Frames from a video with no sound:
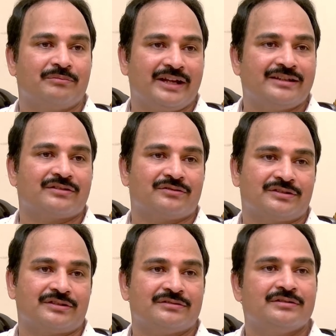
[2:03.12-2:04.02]
మేజర్
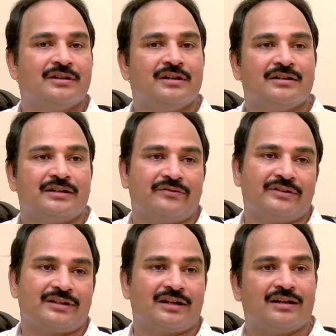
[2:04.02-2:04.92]
క్వశ్చన్
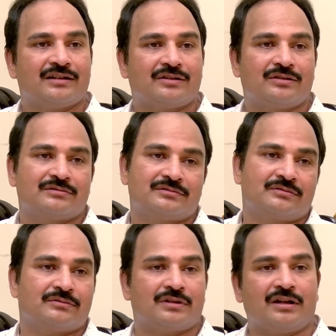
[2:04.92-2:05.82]
డెఫినెట్గా
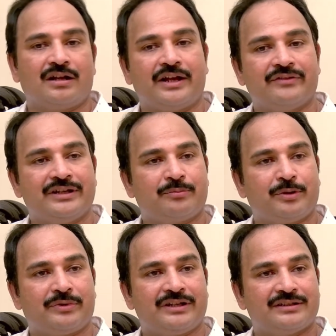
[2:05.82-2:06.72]
ఆయుర్వేదిక్
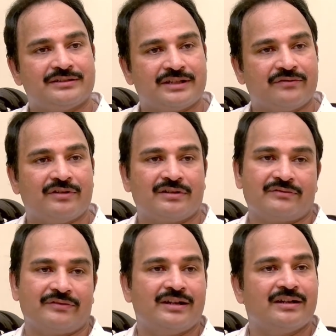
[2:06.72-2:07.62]
ప్రిపరేషన్స్ దే వర్క్
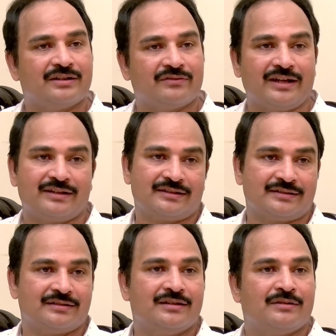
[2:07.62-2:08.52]
వెల్ అండ్
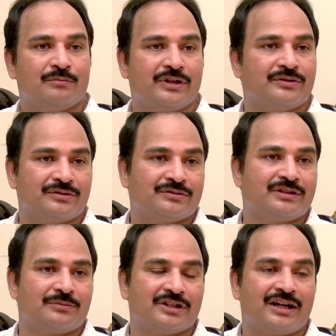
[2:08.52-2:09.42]
వైరసెస్ మనం
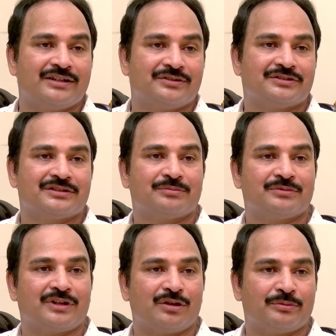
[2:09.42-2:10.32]
చూస్తుంటాం జాండీస్
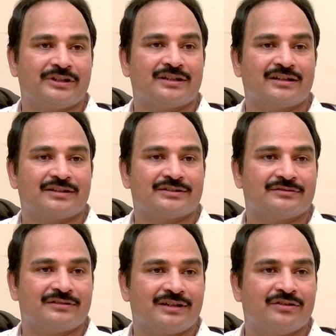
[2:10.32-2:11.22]
వచ్చినప్పుడు అలోపతిక్ డాక్టర్స్
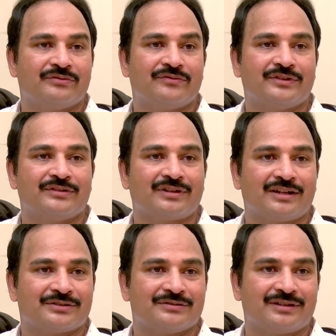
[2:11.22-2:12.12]
కూడా లీవ్ ఫిఫ్టీ టూ
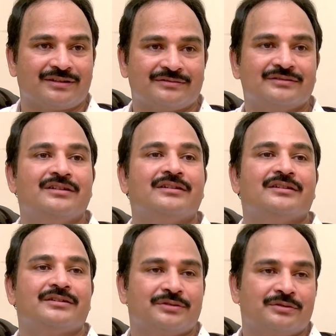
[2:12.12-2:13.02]
రాస్తుంటారు
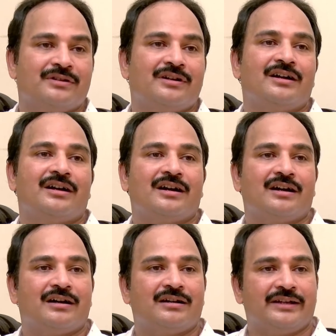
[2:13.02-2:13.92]
సో
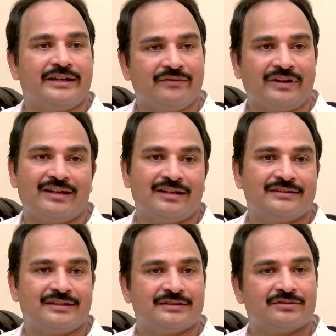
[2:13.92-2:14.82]
ఎనీ వైరల్
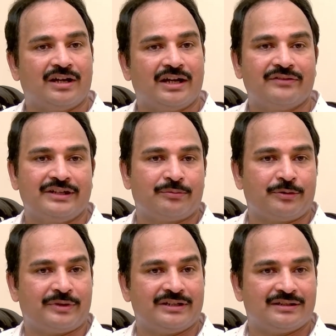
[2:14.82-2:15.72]
డిసీజెస్లో ఆయుర్వేదిక్
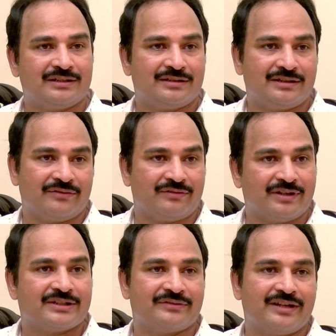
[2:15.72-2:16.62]
ప్రిపరేషన్ దే
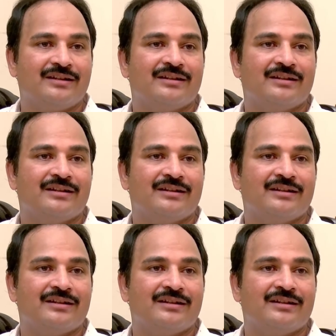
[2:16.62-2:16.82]
వర్క్స్ వెల్